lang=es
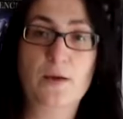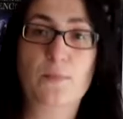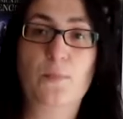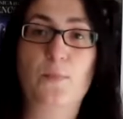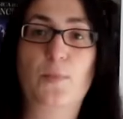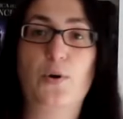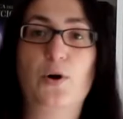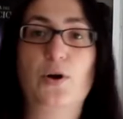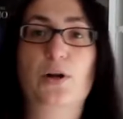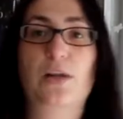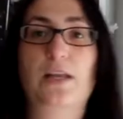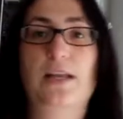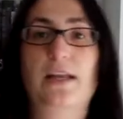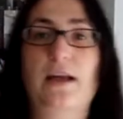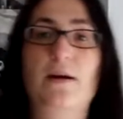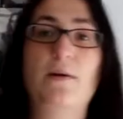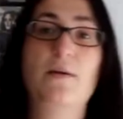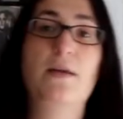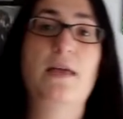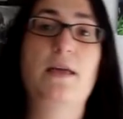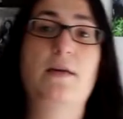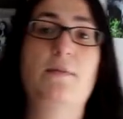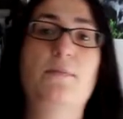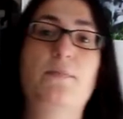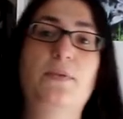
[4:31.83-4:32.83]
porque ah,
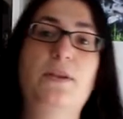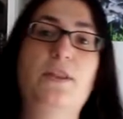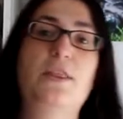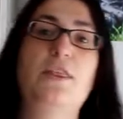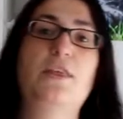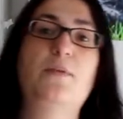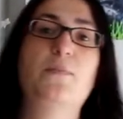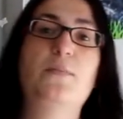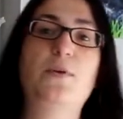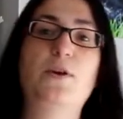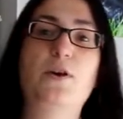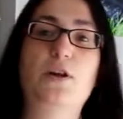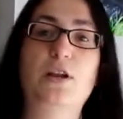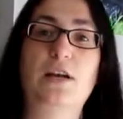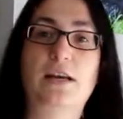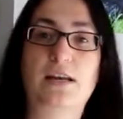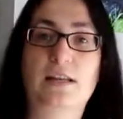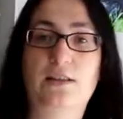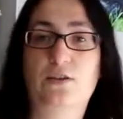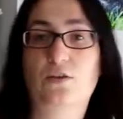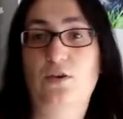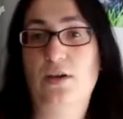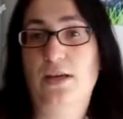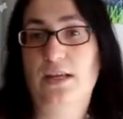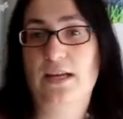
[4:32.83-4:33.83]
en principio el
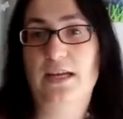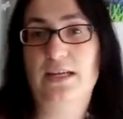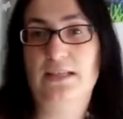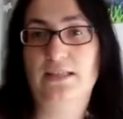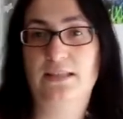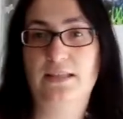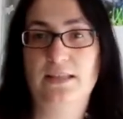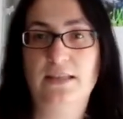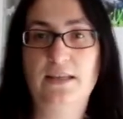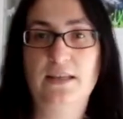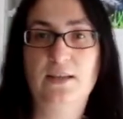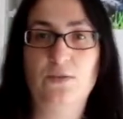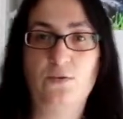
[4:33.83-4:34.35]
reto era así,